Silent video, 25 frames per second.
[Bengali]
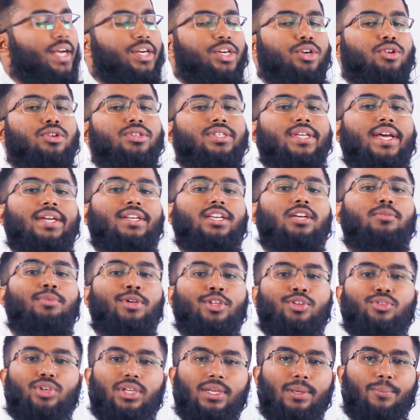অ্যান্টেরোসাইটের
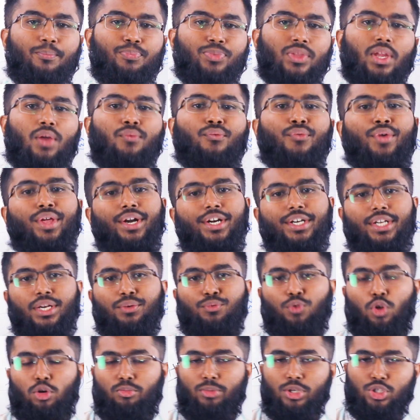ভিতরে
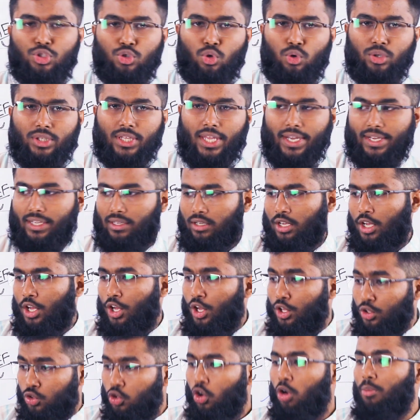ফেরিটিন ফর্মে স্টোর থাকে
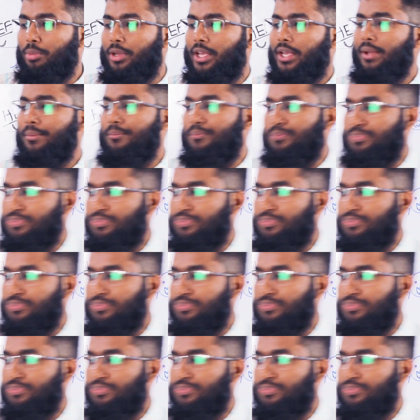তবে